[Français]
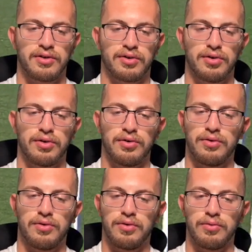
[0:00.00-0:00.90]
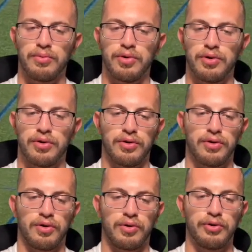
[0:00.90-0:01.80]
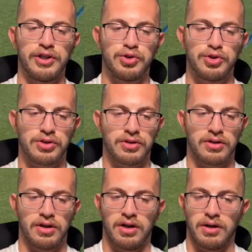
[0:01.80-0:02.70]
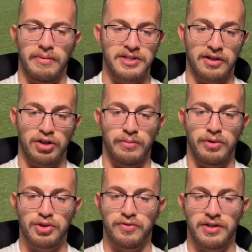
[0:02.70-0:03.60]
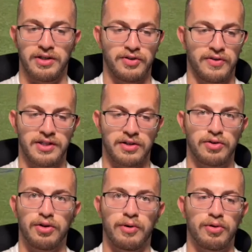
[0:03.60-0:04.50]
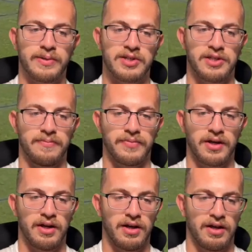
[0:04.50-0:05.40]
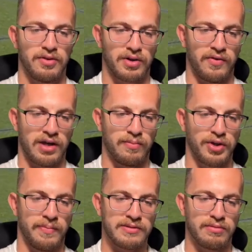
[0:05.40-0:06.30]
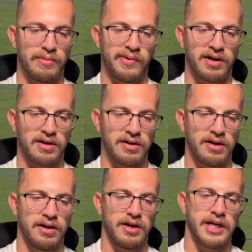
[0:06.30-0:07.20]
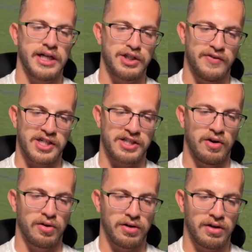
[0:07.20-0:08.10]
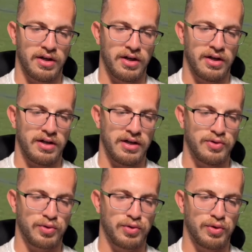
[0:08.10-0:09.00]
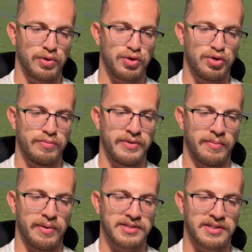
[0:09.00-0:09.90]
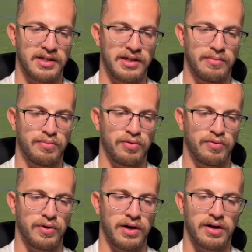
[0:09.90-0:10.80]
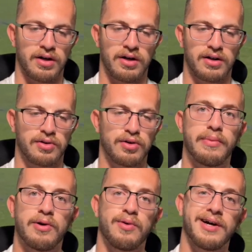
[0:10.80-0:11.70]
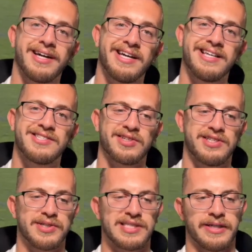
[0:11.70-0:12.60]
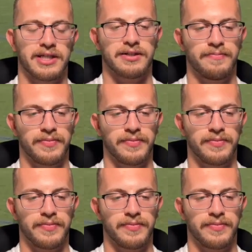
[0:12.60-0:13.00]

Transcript: que qu'on me, on me déjuge, bah, directement, je vais, je vais dire que non, le ballon n'est pas sorti. Donc là, voilà, bon déplacement de ma part. Je vais chercher l'angle. Et du coup, je suis bien placé pour voir que le ballon est sorti en 6 mètres.